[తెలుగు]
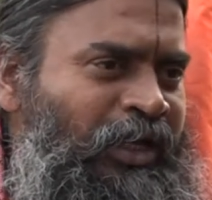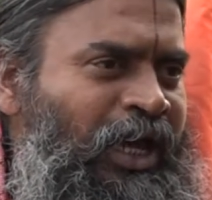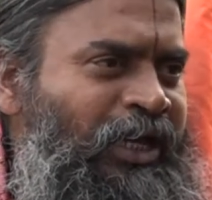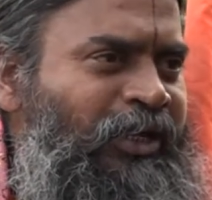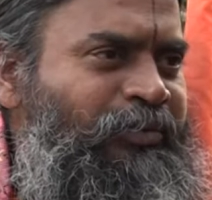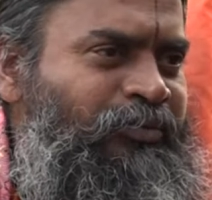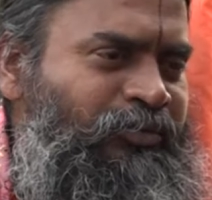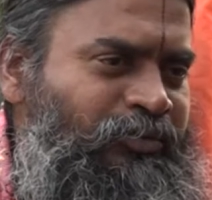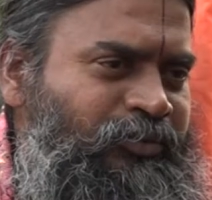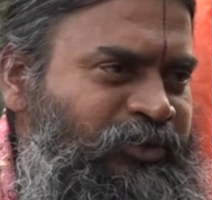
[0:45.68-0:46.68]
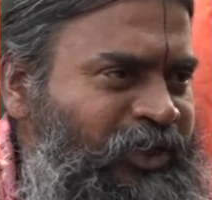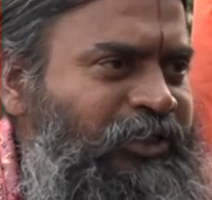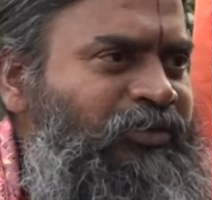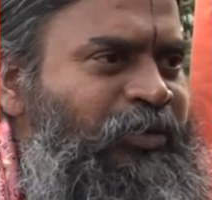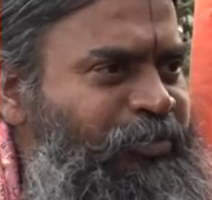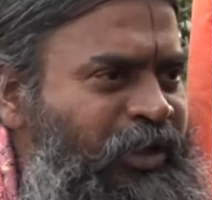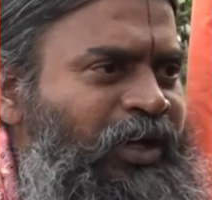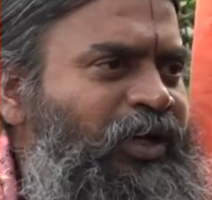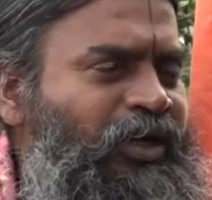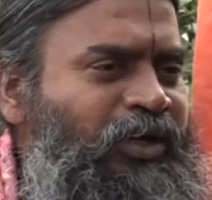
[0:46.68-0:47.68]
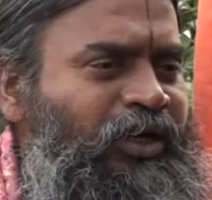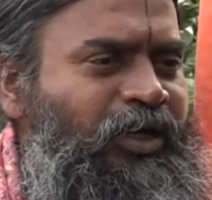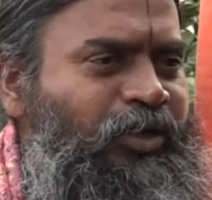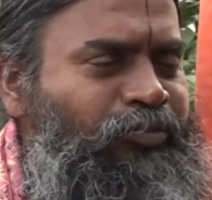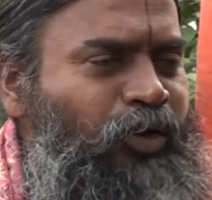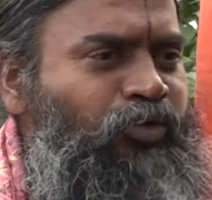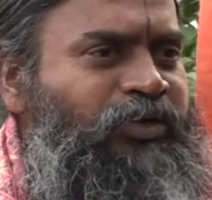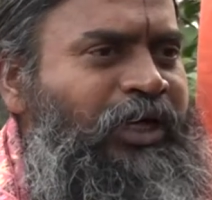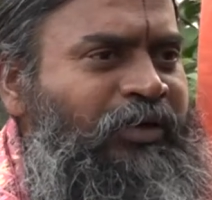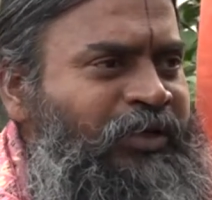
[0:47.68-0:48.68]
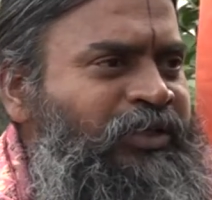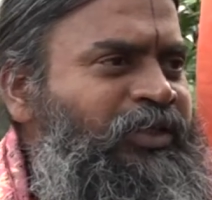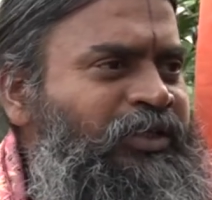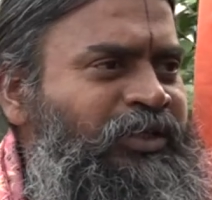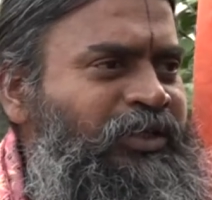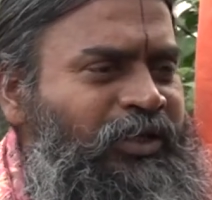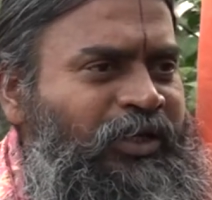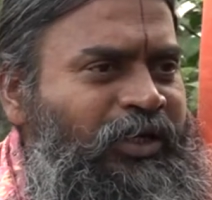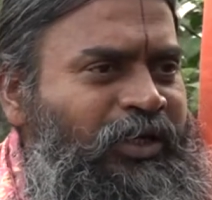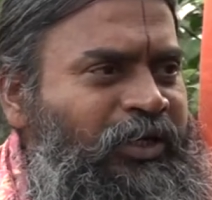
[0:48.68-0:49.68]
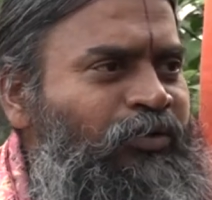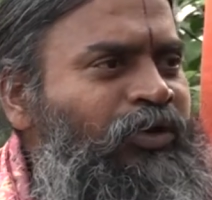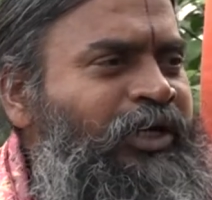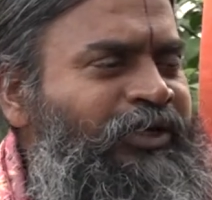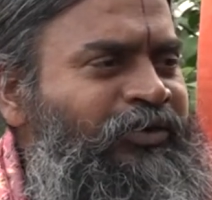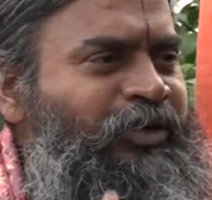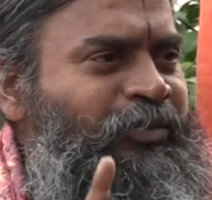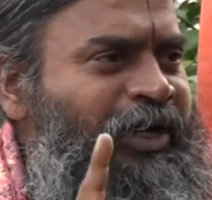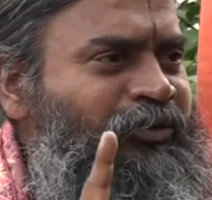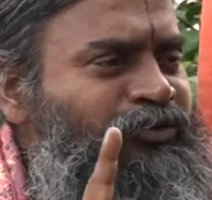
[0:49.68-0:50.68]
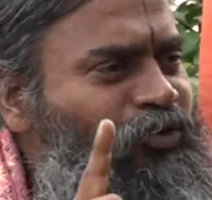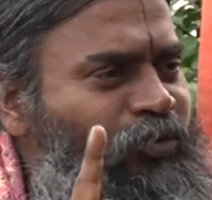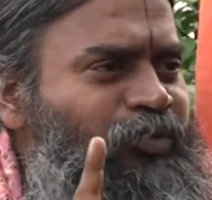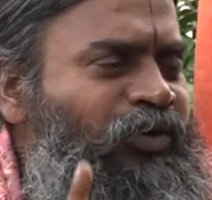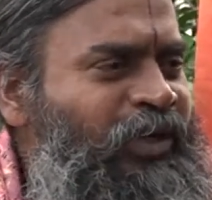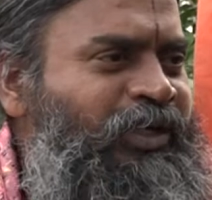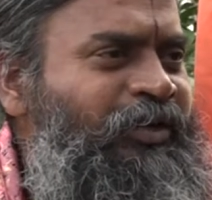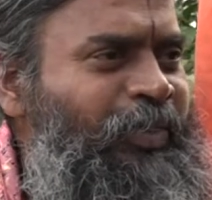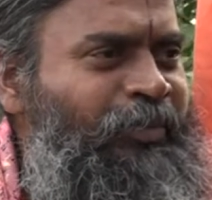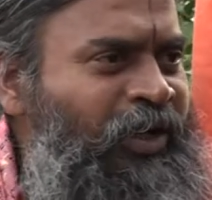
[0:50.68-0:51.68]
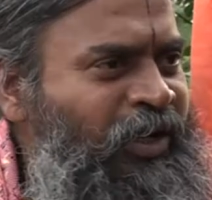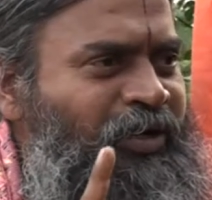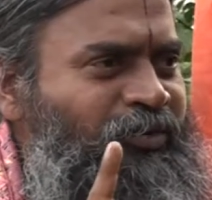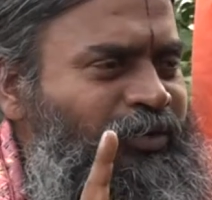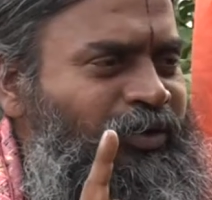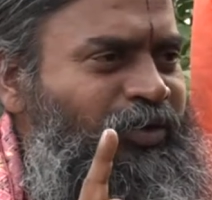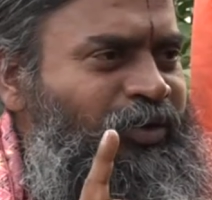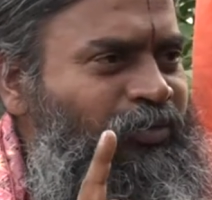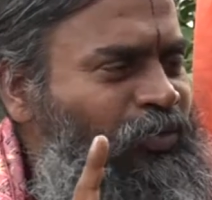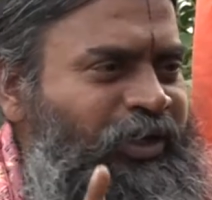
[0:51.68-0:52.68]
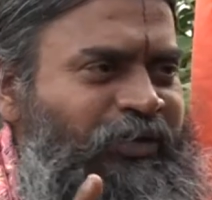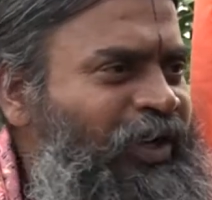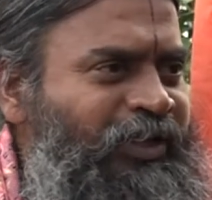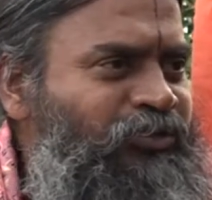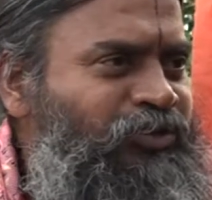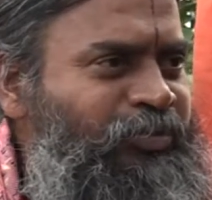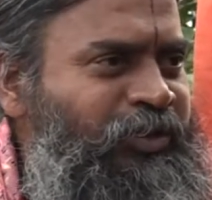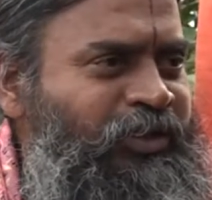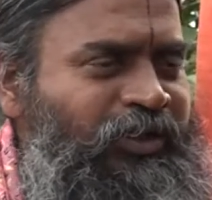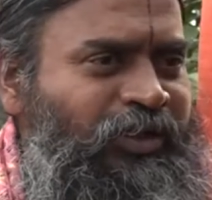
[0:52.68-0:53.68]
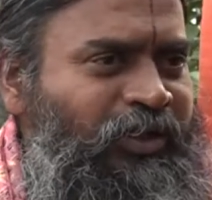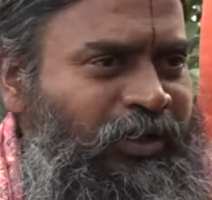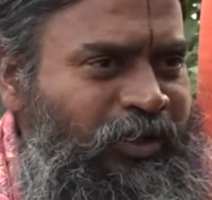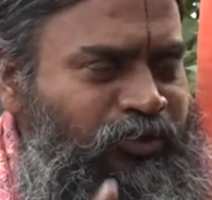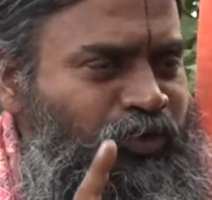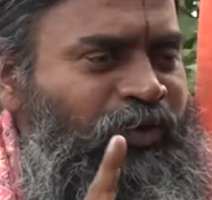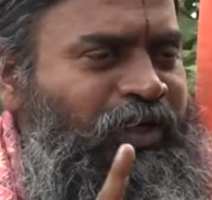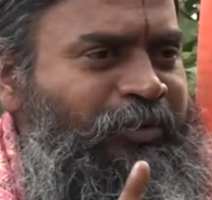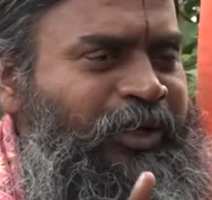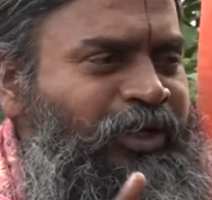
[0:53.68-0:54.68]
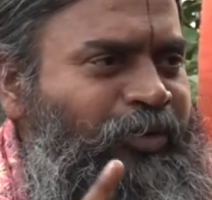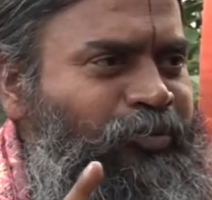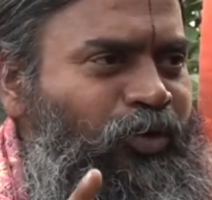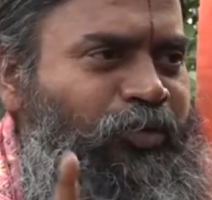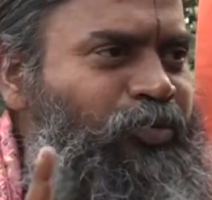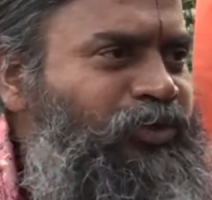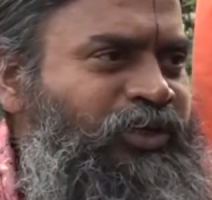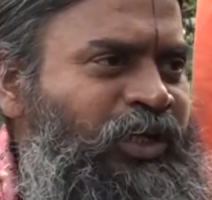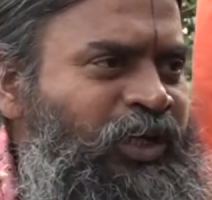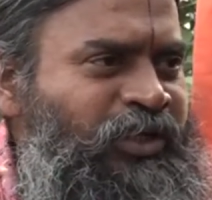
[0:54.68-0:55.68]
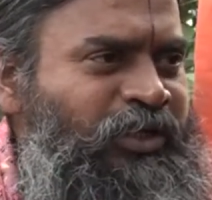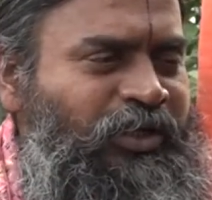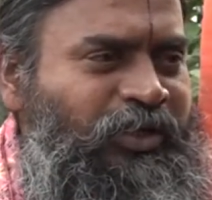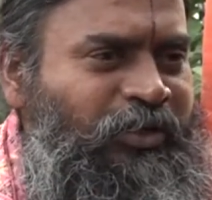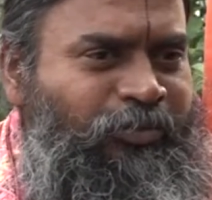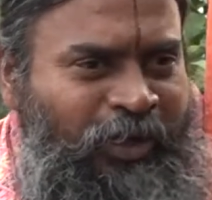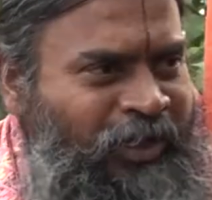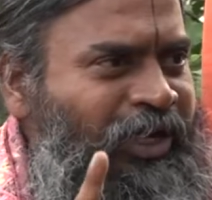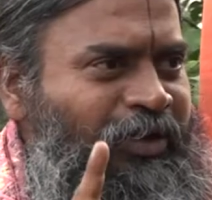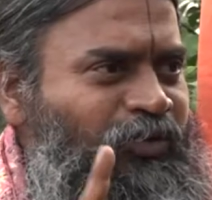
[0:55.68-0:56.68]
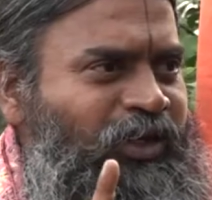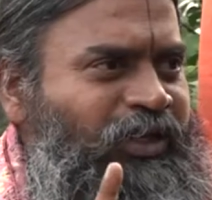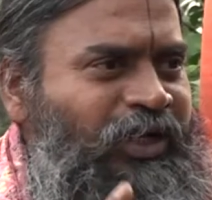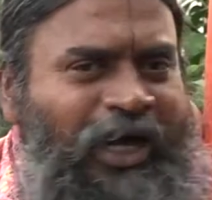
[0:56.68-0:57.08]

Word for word: ఏకం సత్ విప్రహ బహుదా వదంతి అంటే ఉండేటటువంటి భగవత్ స్వరూపం ఒకటే బంగారం ఒకటే వేదం చెప్పింది సువర్ణమేకం బహుభూషణ అని బంగారం ఒకటే